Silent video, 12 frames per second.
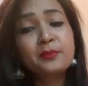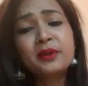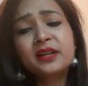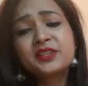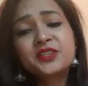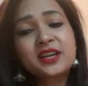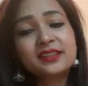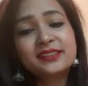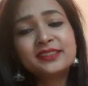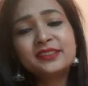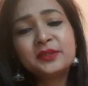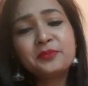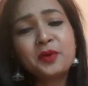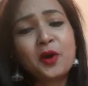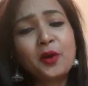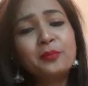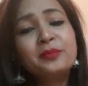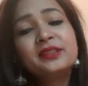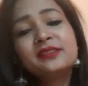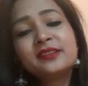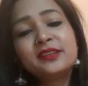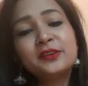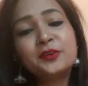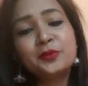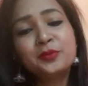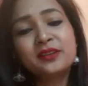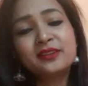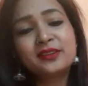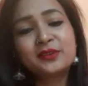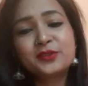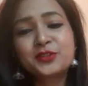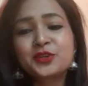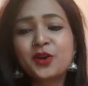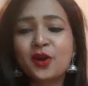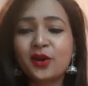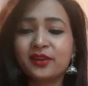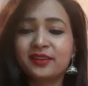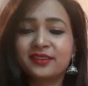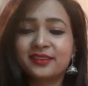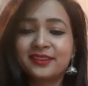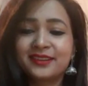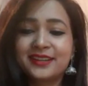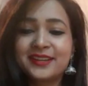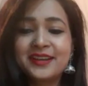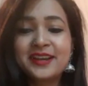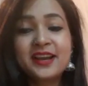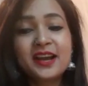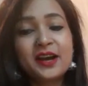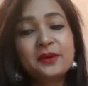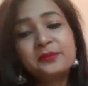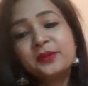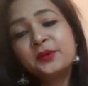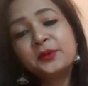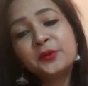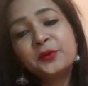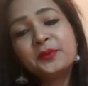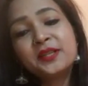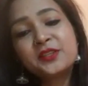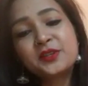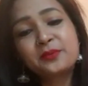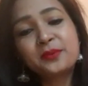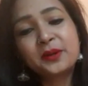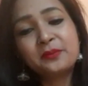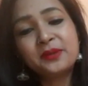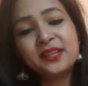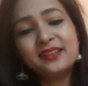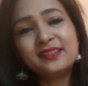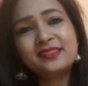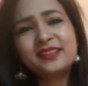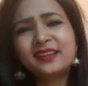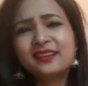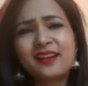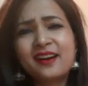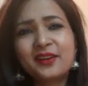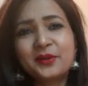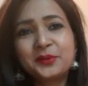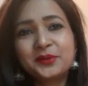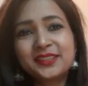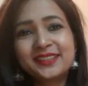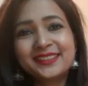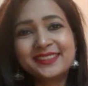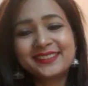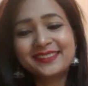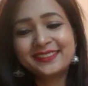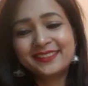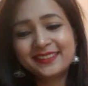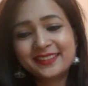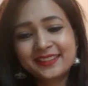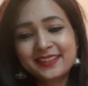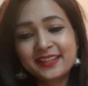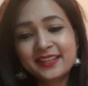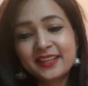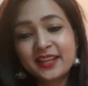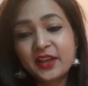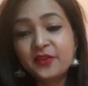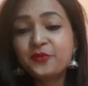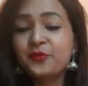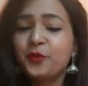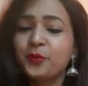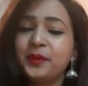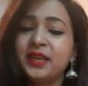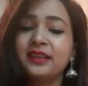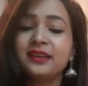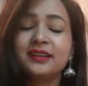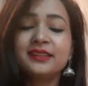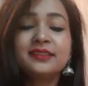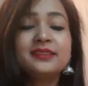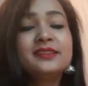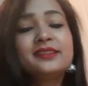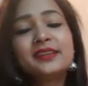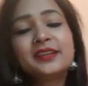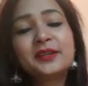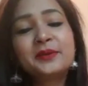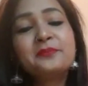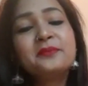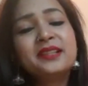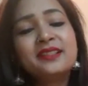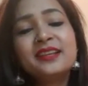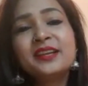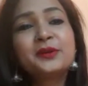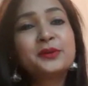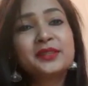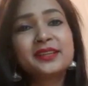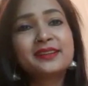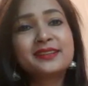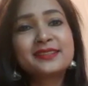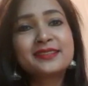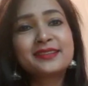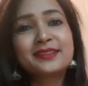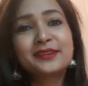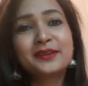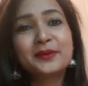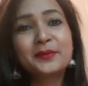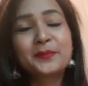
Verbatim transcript: बढ़ जाती थी मोहब्बत की उम्र कुछ और हम दोनों में जब कभी तकरार होता था वो भी क्या दिन थे मिलने को तरसते थे